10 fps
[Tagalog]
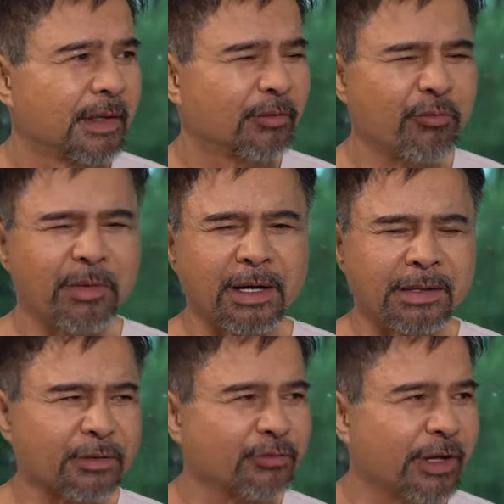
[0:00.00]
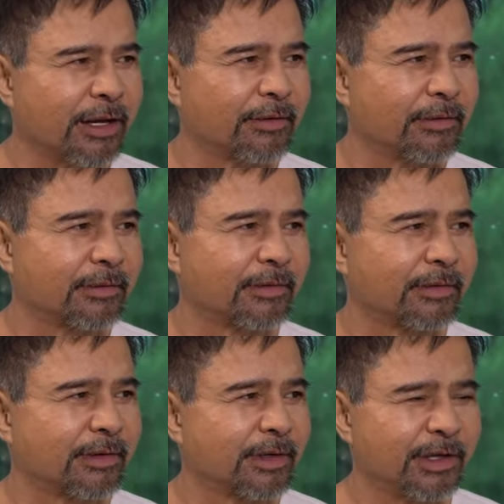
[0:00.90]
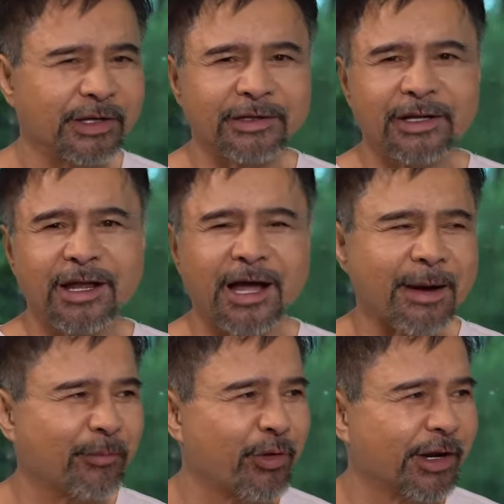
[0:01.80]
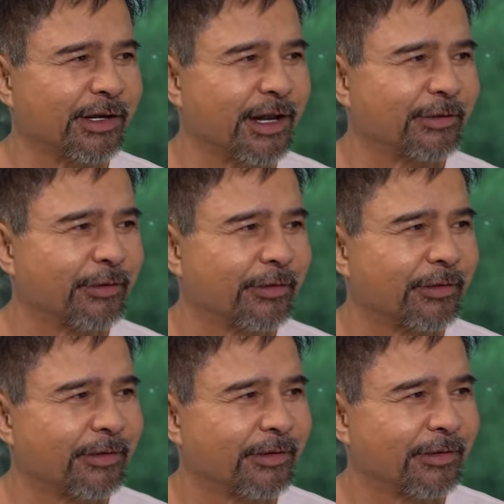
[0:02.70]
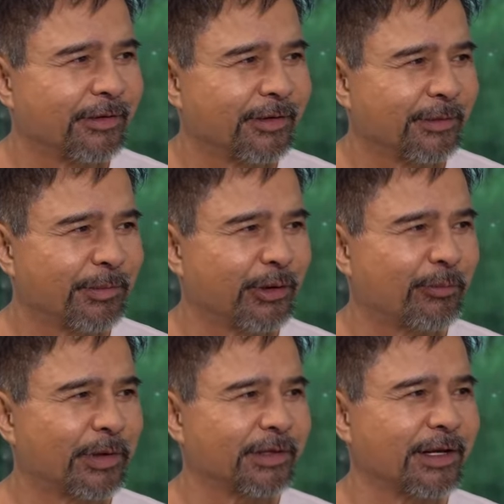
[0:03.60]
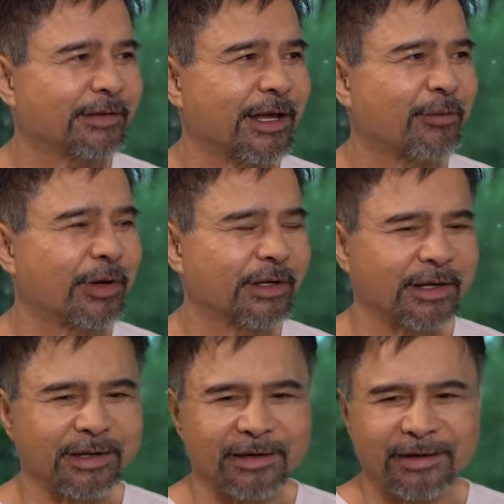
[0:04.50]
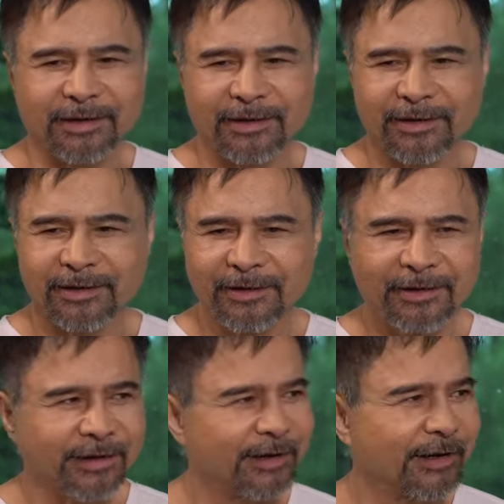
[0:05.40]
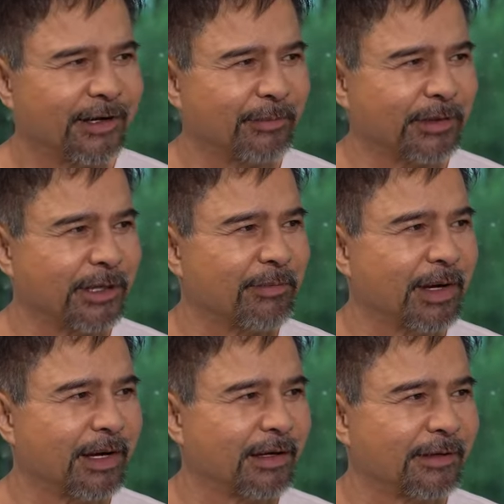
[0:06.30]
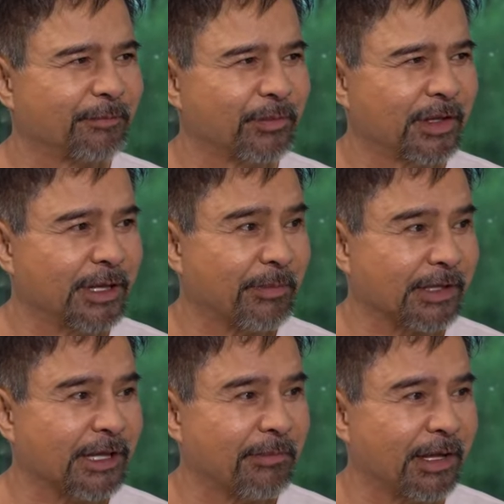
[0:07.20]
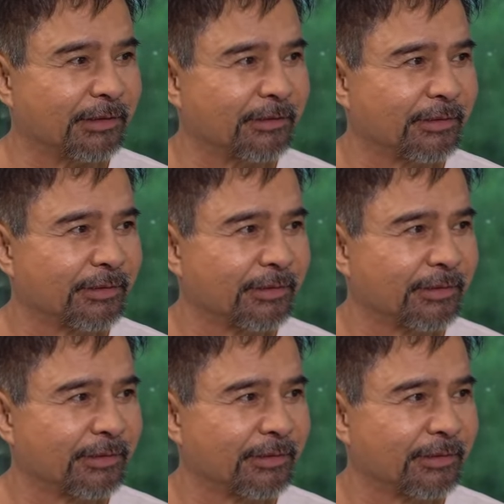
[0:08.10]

Kumbaga sa sundalo, hindi lang kampo aginaldo. Meron pang tinatawag na uh, iba't ibang departamento